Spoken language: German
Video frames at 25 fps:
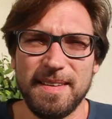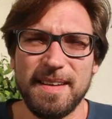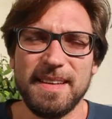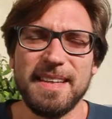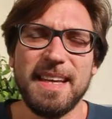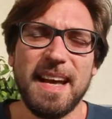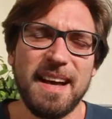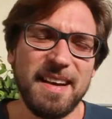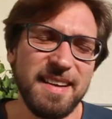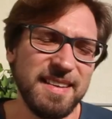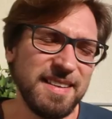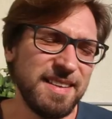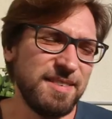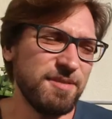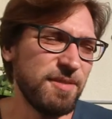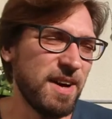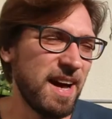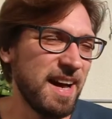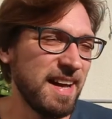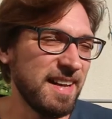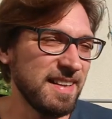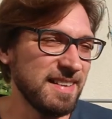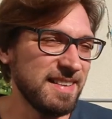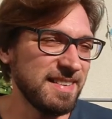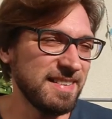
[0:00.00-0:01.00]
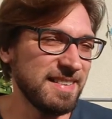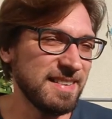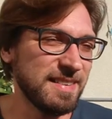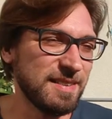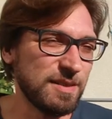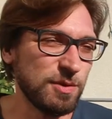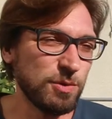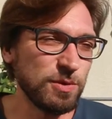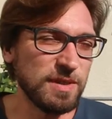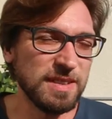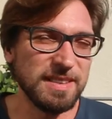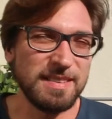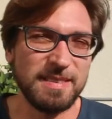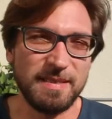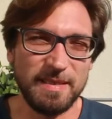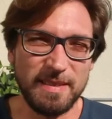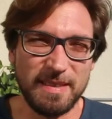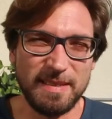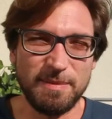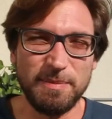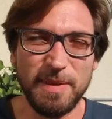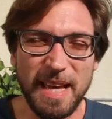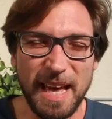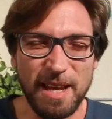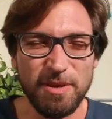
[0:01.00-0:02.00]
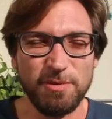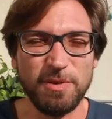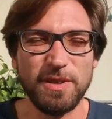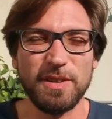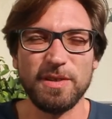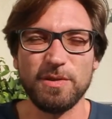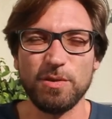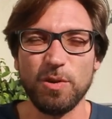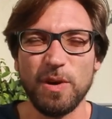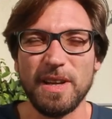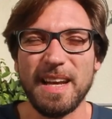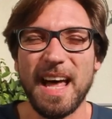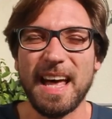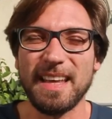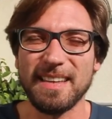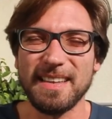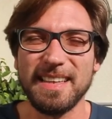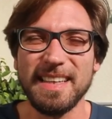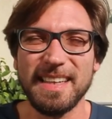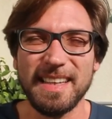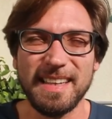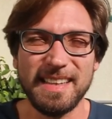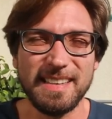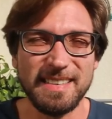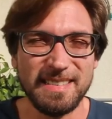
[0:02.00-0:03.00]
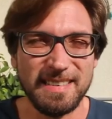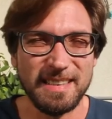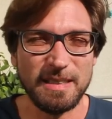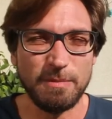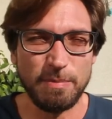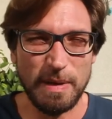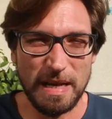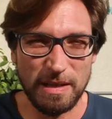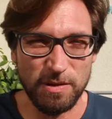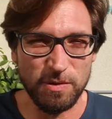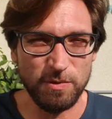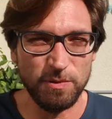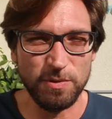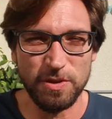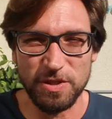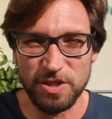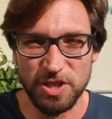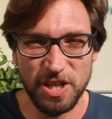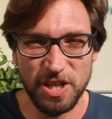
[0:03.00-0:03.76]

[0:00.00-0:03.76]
Ja, in Wahrheit ist es so, dass es mir einfach so ein Anliegen ist, dass Patchen for